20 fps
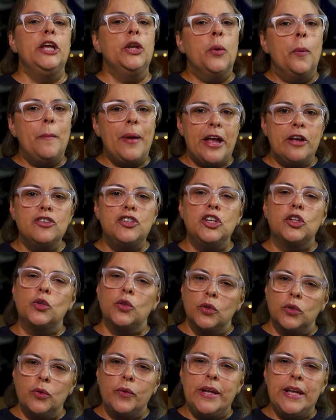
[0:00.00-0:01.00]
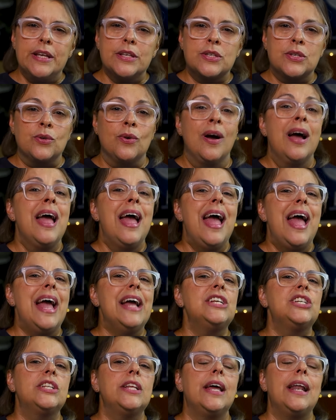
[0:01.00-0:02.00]
E no meio de tudo isso,
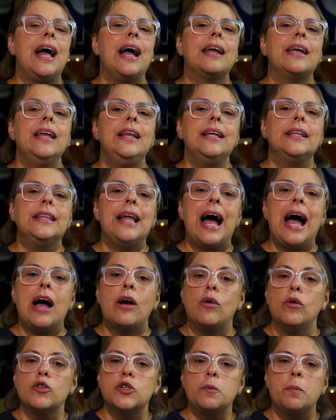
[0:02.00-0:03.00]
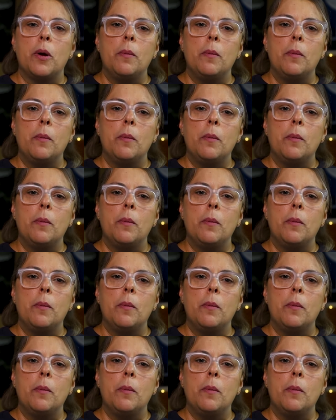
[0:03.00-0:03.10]
Ed terá que lidar com os